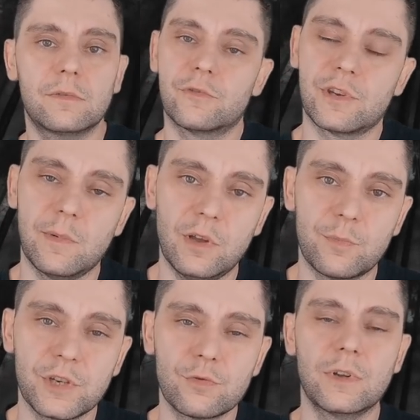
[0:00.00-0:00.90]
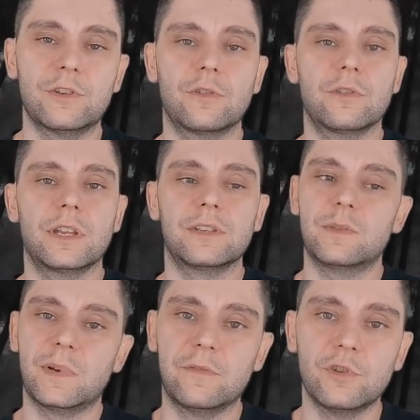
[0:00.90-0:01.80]
to trzeba go przeszukać
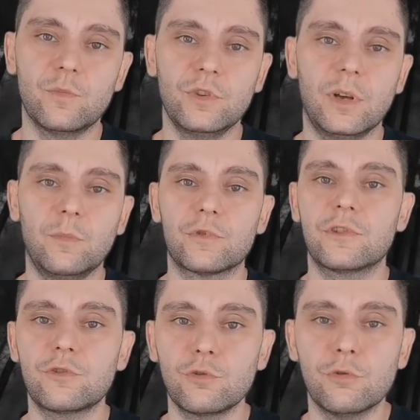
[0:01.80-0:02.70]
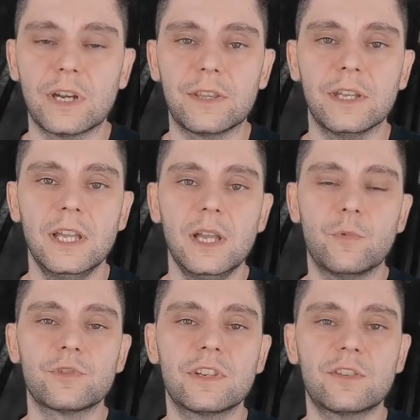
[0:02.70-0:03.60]
konkretnie, sprawdzić mu dom, może coś ukradł,
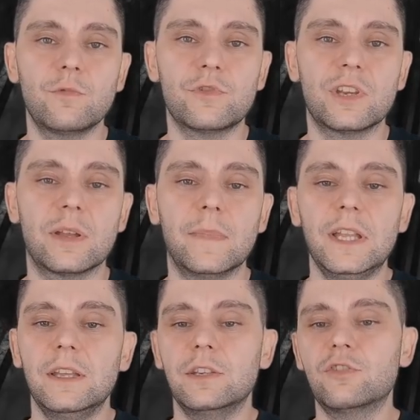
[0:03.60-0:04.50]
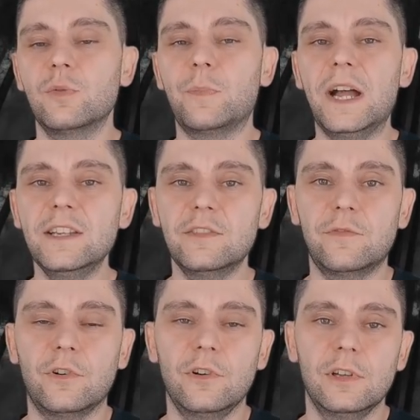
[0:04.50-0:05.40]
może jest złodziejem. Jeśli
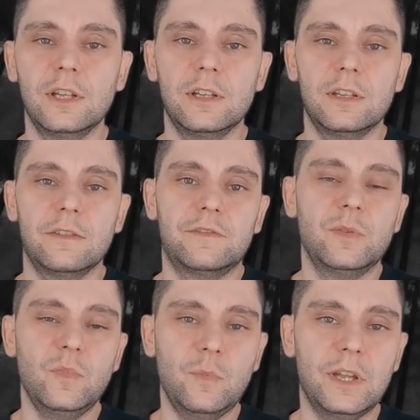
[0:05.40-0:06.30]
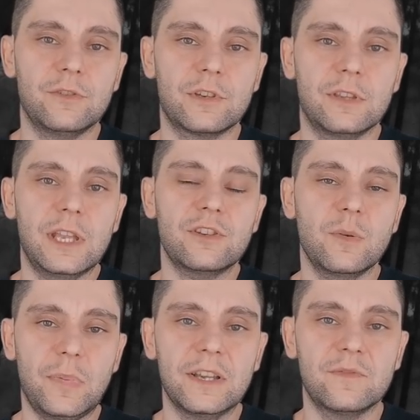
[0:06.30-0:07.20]
państwo w tym momencie,
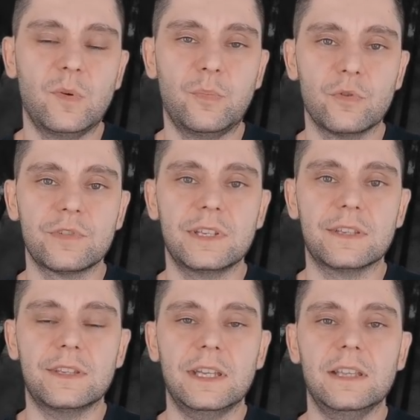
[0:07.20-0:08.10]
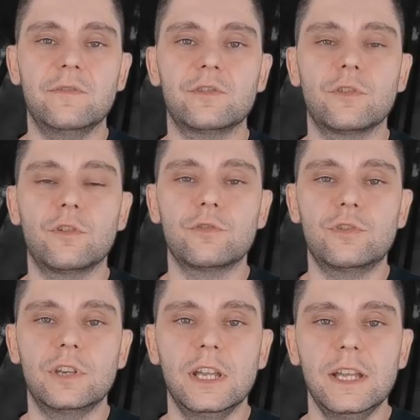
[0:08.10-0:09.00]
nasze państwo polskie staje na
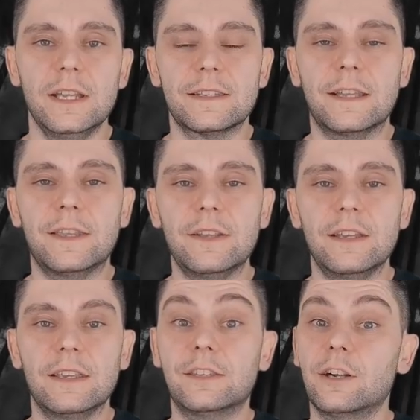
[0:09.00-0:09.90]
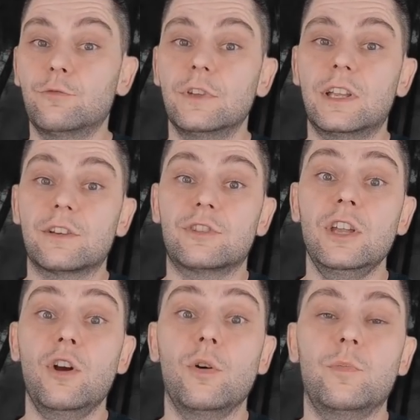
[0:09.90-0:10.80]
wysokości zadania i traktuje
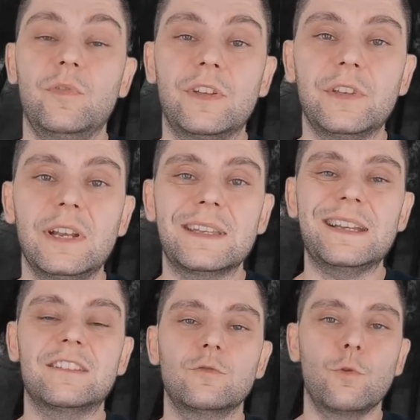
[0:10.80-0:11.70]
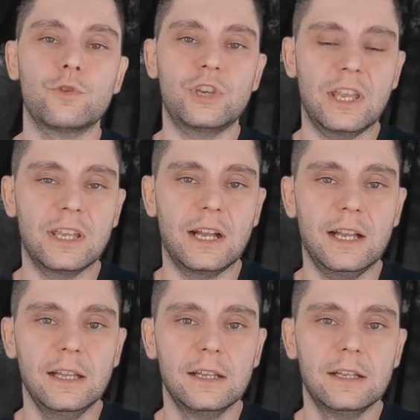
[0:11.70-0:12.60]
każdego obywatela jak
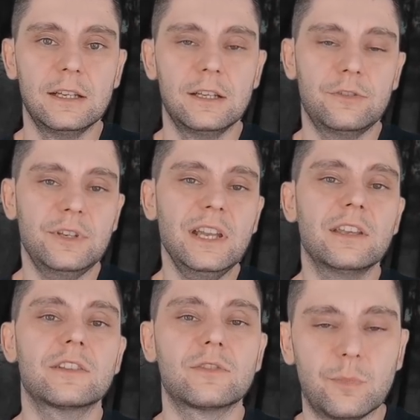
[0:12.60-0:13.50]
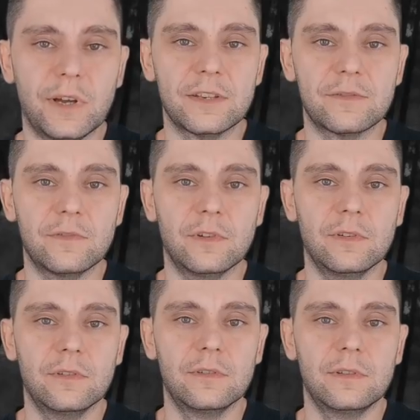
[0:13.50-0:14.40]
złodzieja, to jakie jest to państwo?
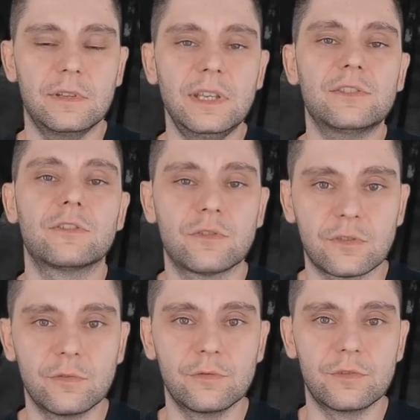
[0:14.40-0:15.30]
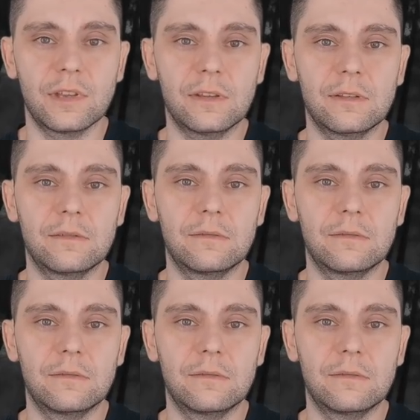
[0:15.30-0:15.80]
Jacy to są ludzie?